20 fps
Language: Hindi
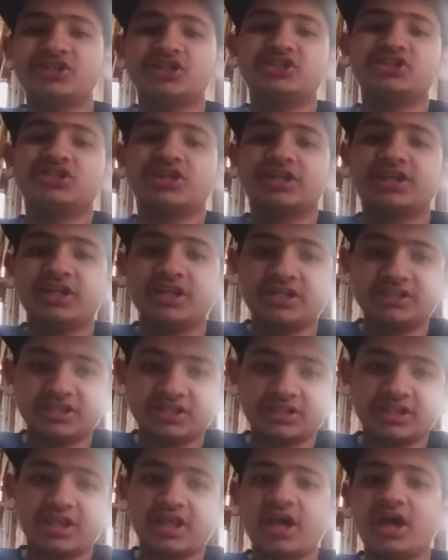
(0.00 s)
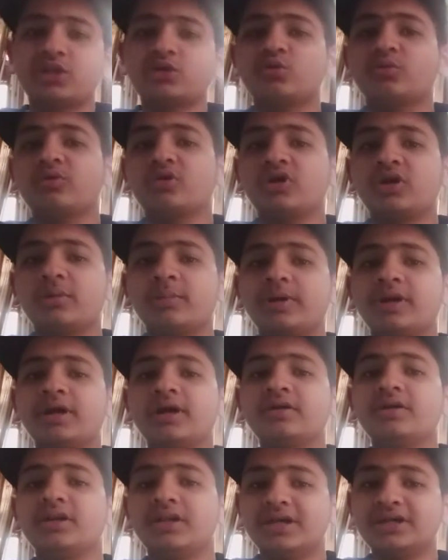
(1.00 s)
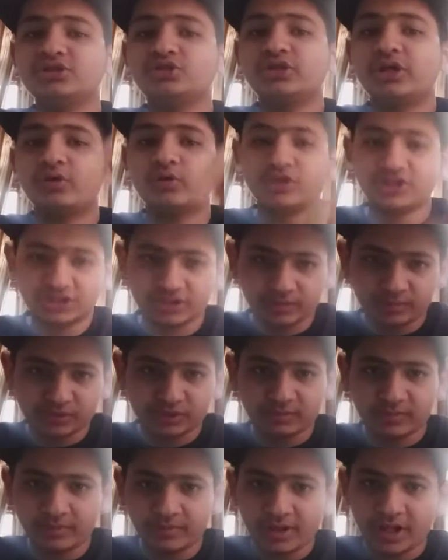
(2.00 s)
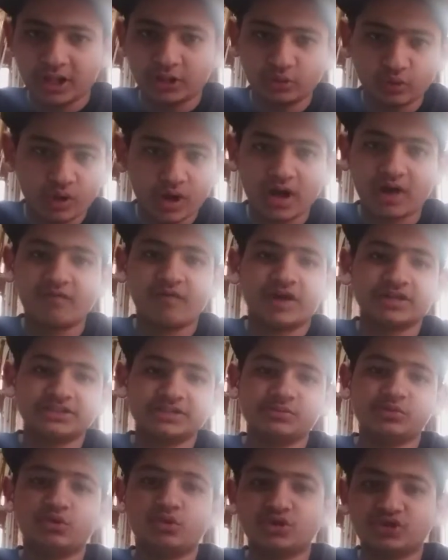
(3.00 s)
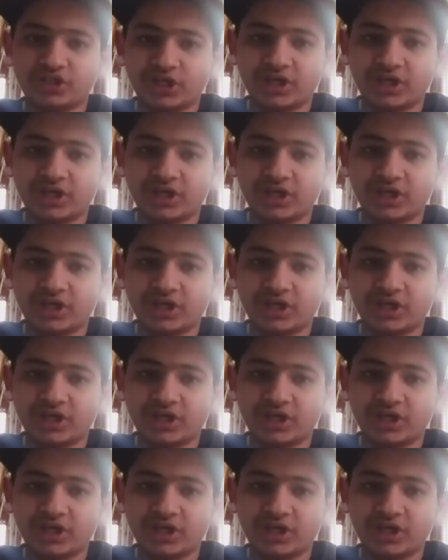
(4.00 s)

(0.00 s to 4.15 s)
सर्च करके लिख सकते हैं या तो उनका मैं लिंक जो है वो डिस्क्रिप्शन में भी डाल दूंगा आप वहाँ से भी उनको